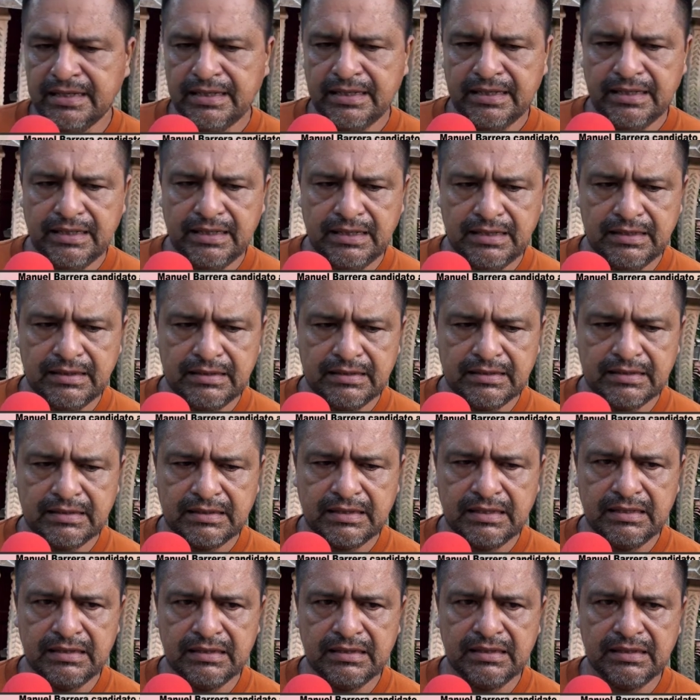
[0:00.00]
el
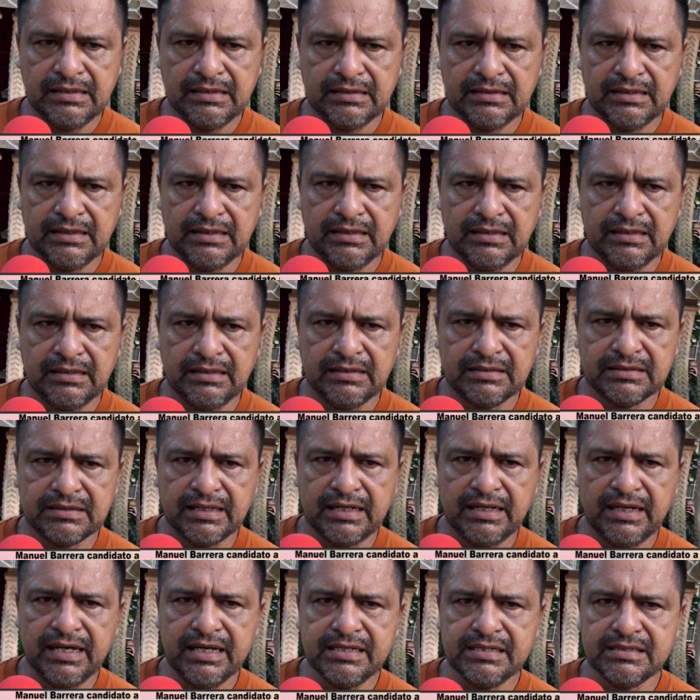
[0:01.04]
kinder de
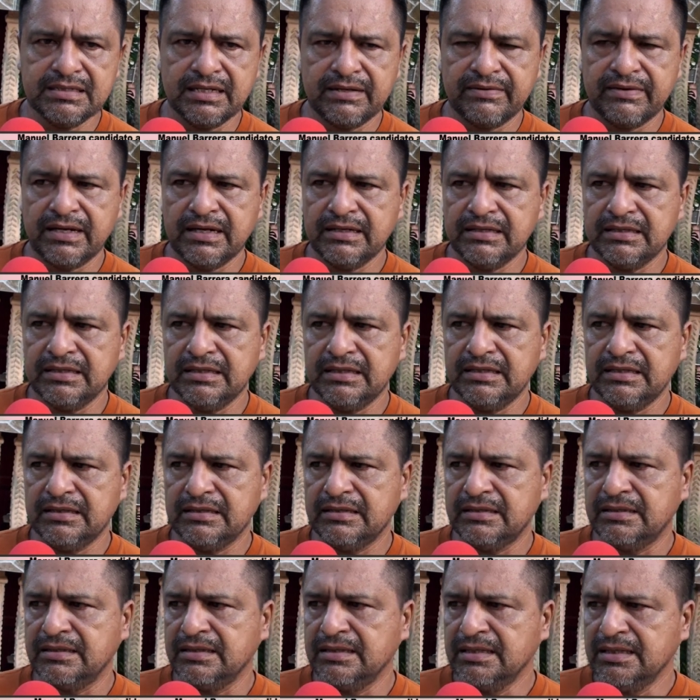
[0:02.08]
excelencia, ¿va?
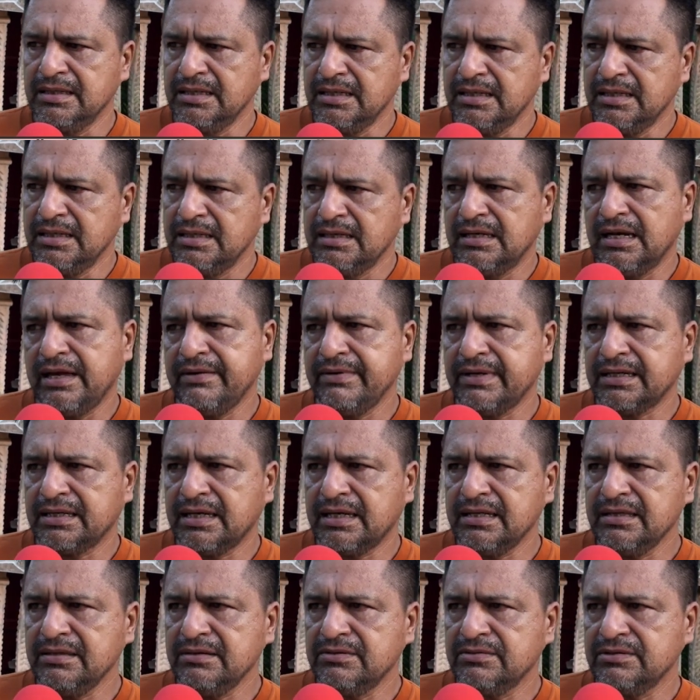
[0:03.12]
Y la
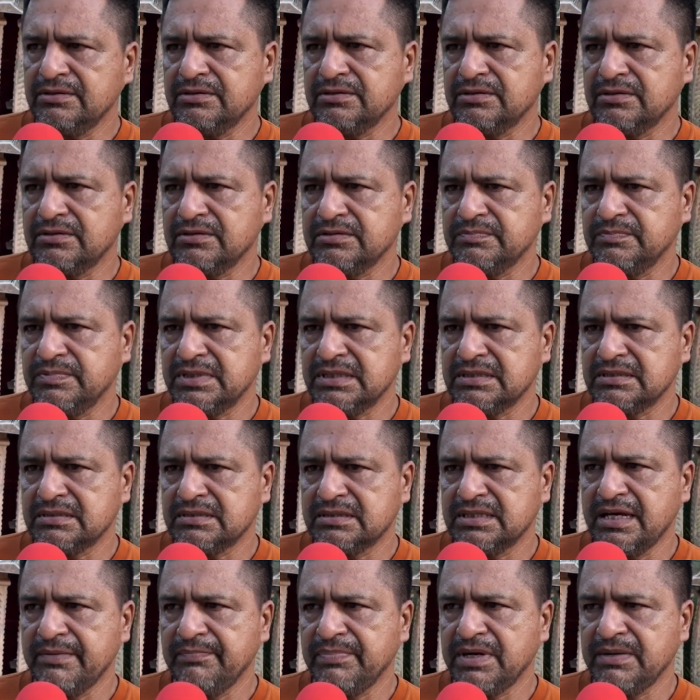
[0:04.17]
verdad nosotros pues
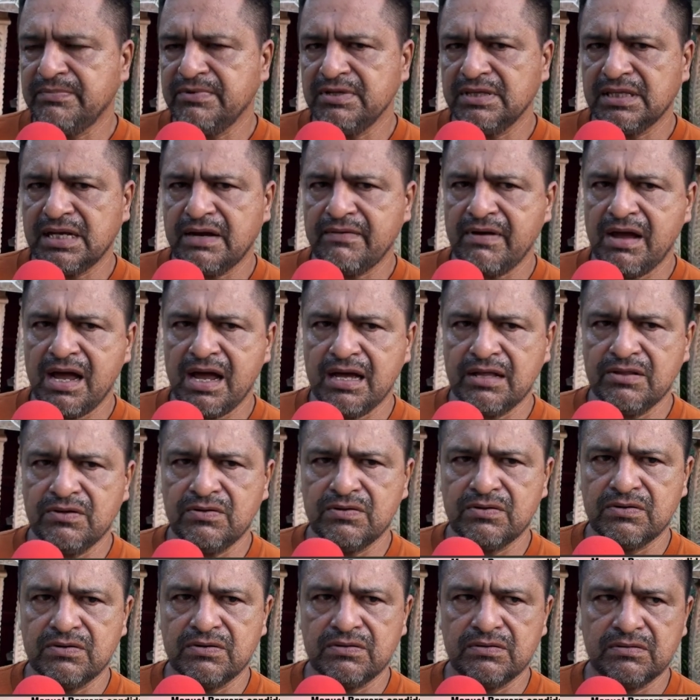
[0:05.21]
siempre hemos
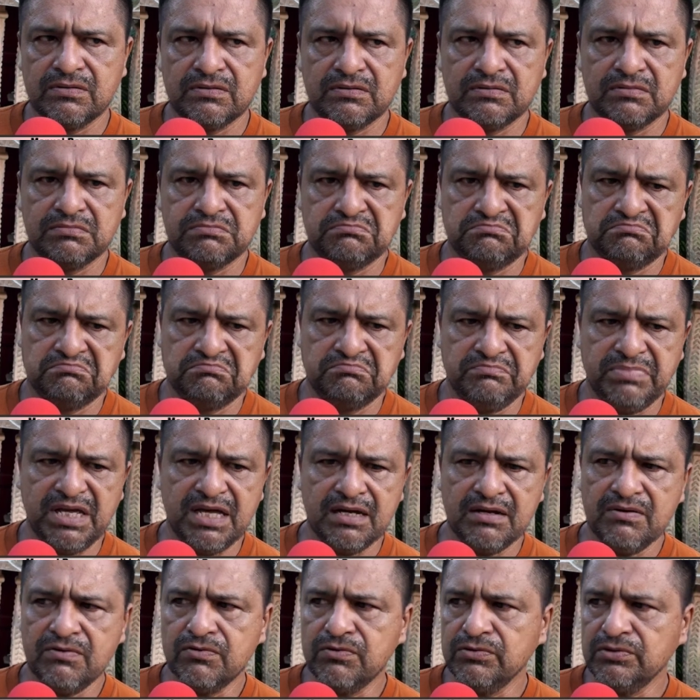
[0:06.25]
trabajado
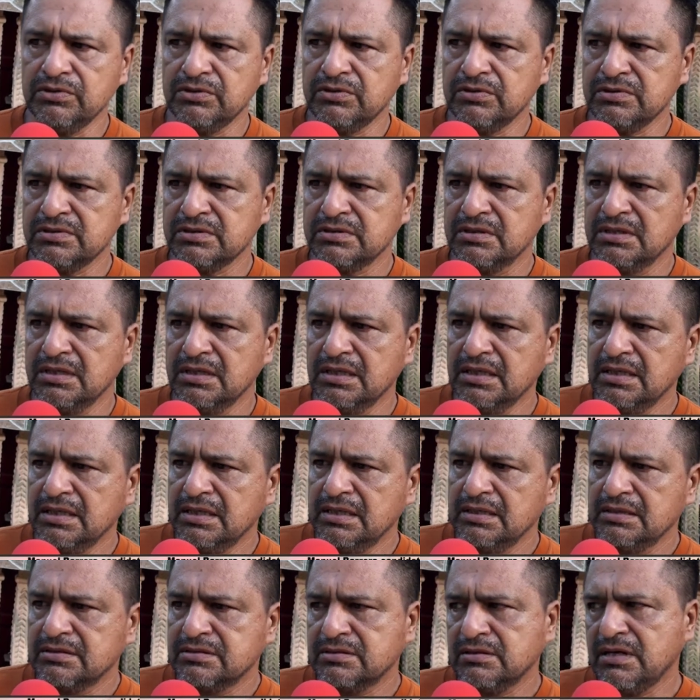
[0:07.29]
bien juntos.
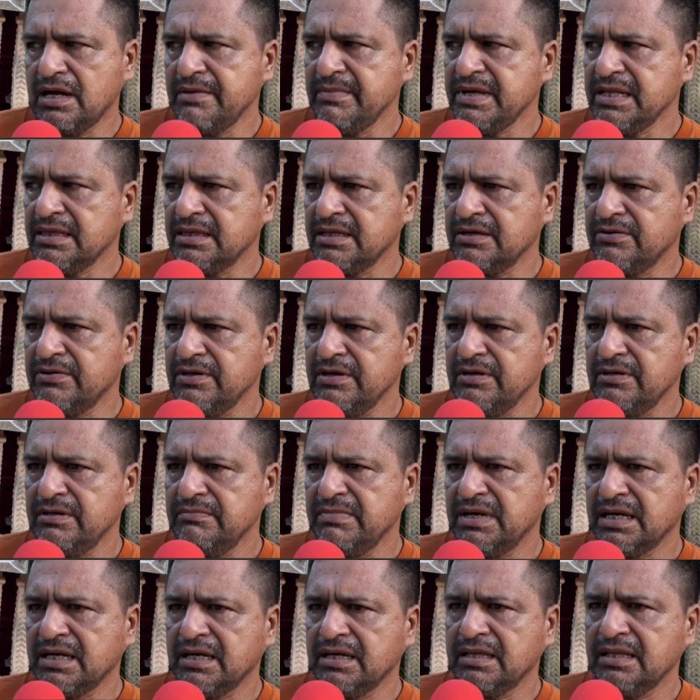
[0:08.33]
Solamente hoy
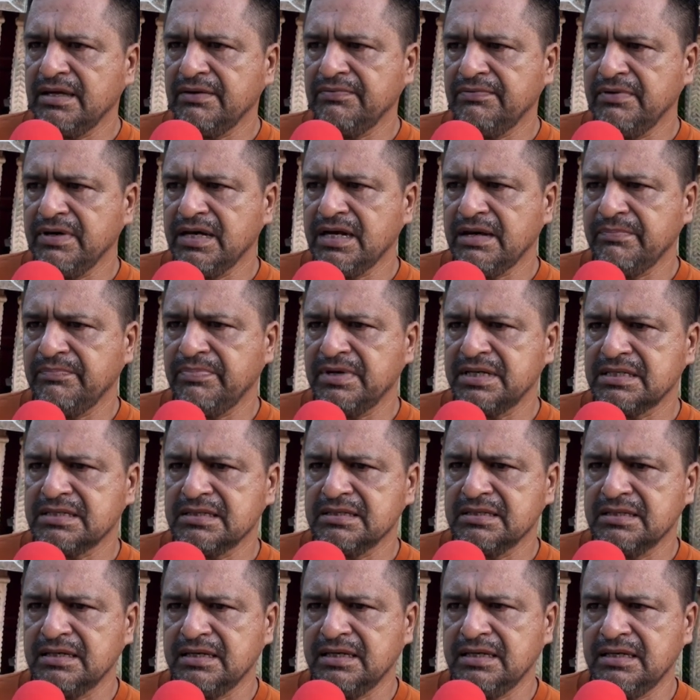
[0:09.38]
me quedé fuera, pues,
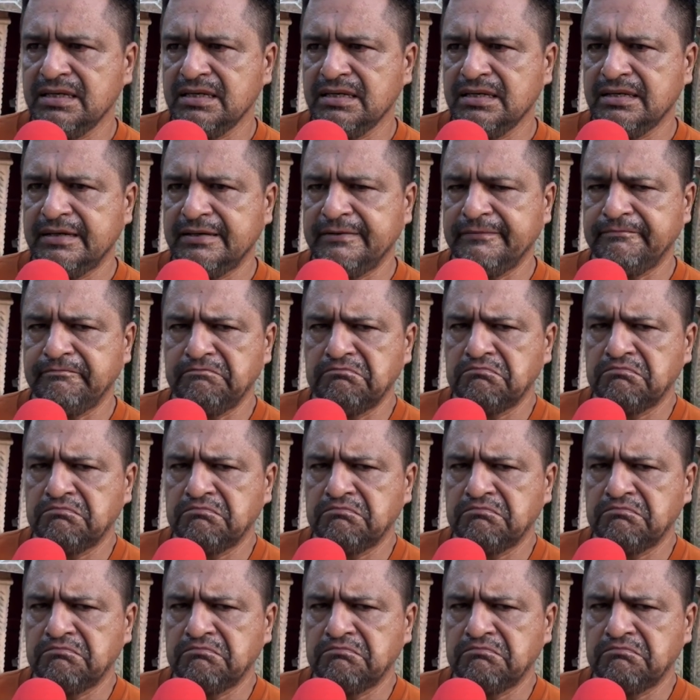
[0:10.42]
eh,